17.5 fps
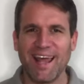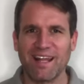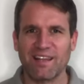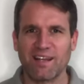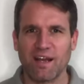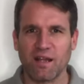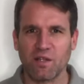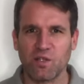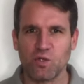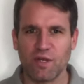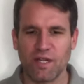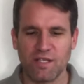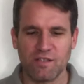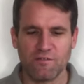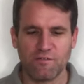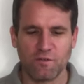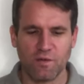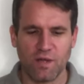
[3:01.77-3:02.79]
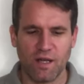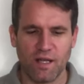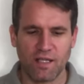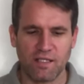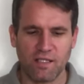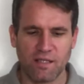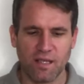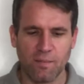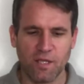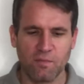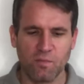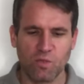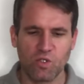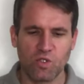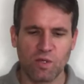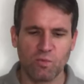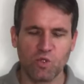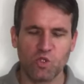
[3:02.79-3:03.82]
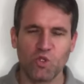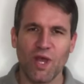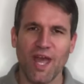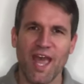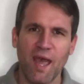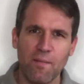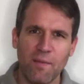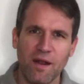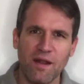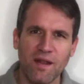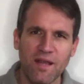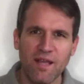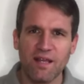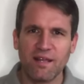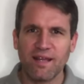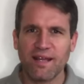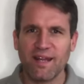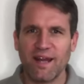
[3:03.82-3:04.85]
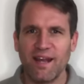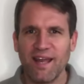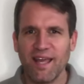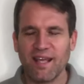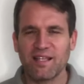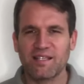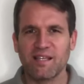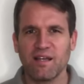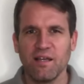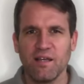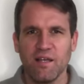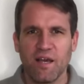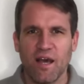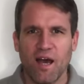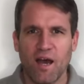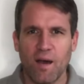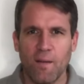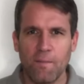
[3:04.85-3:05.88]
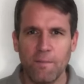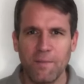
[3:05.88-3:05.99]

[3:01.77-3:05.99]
eintragen zu lassen von Alexa. Damit musst, da musst du einmal deine Alexa äh,